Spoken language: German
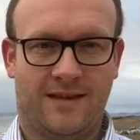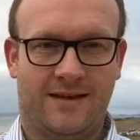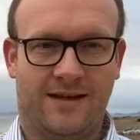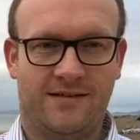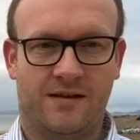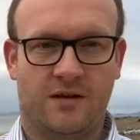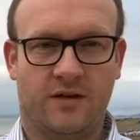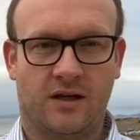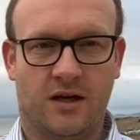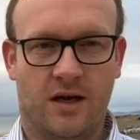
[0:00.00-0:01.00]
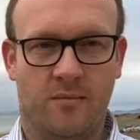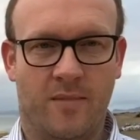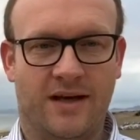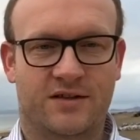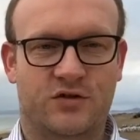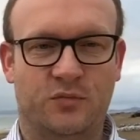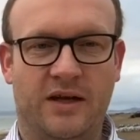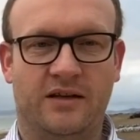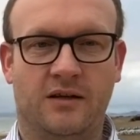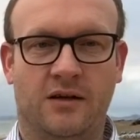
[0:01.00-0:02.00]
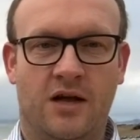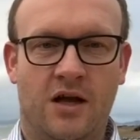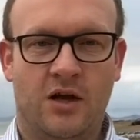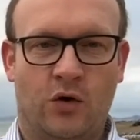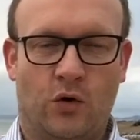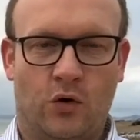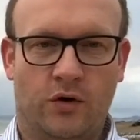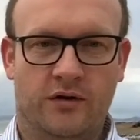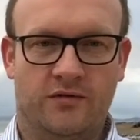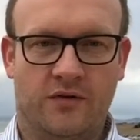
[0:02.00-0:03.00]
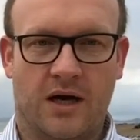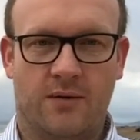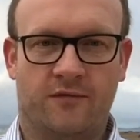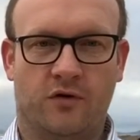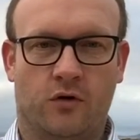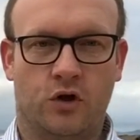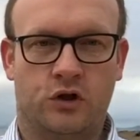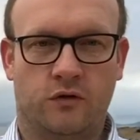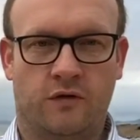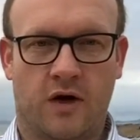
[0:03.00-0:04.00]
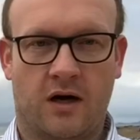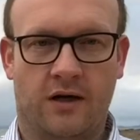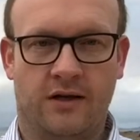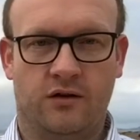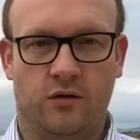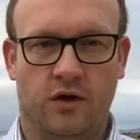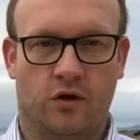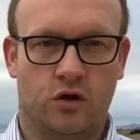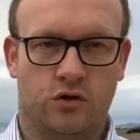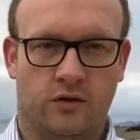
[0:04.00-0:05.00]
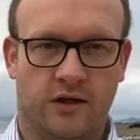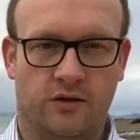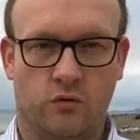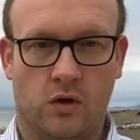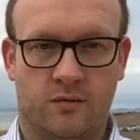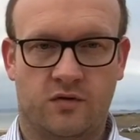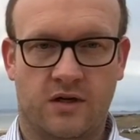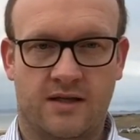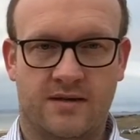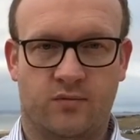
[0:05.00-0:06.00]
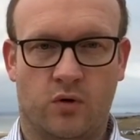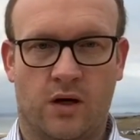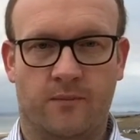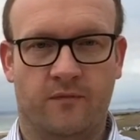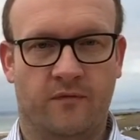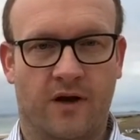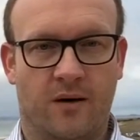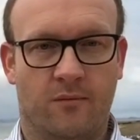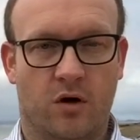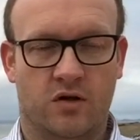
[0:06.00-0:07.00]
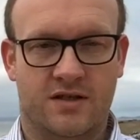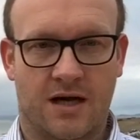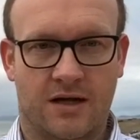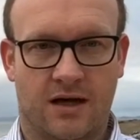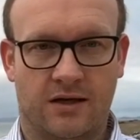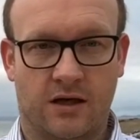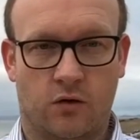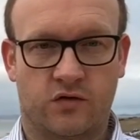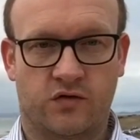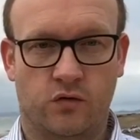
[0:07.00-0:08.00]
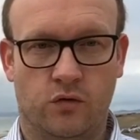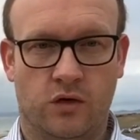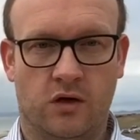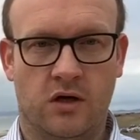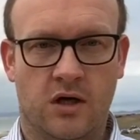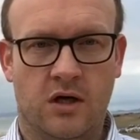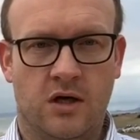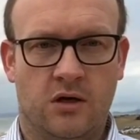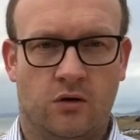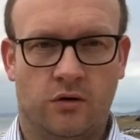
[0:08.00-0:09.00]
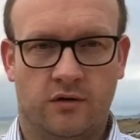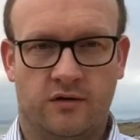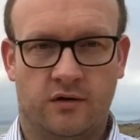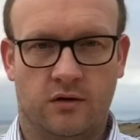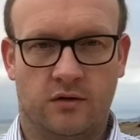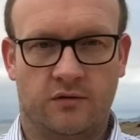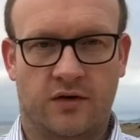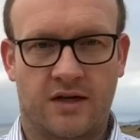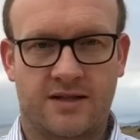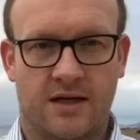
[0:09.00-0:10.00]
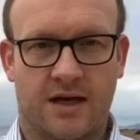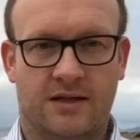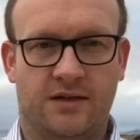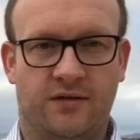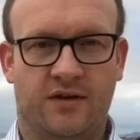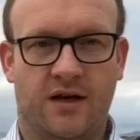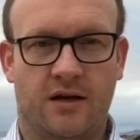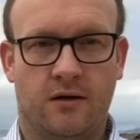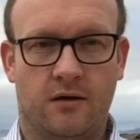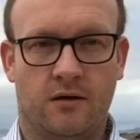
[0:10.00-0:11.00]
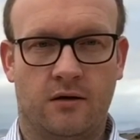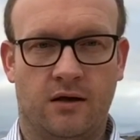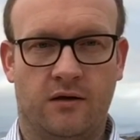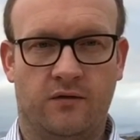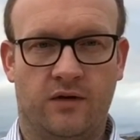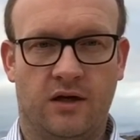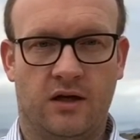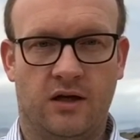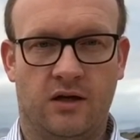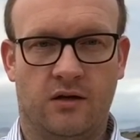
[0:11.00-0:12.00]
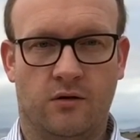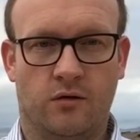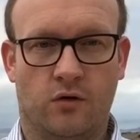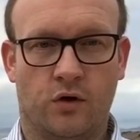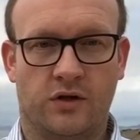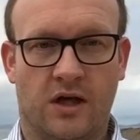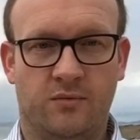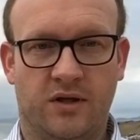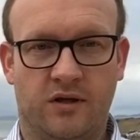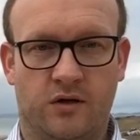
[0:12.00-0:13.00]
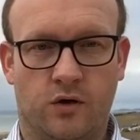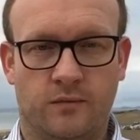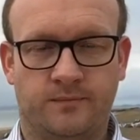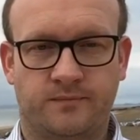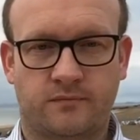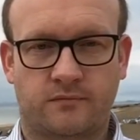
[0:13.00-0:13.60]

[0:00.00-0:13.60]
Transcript: Die Insel hat wirklich eine Menge zu bieten und wir haben für Rollstuhlfahrer nicht nur die rollstuhlgerechten Urlaubshotels im Programm, wir haben auch zahlreiche Ausflüge und äh, Freizeitaktivitäten, die wir Ihnen und euch anbieten können.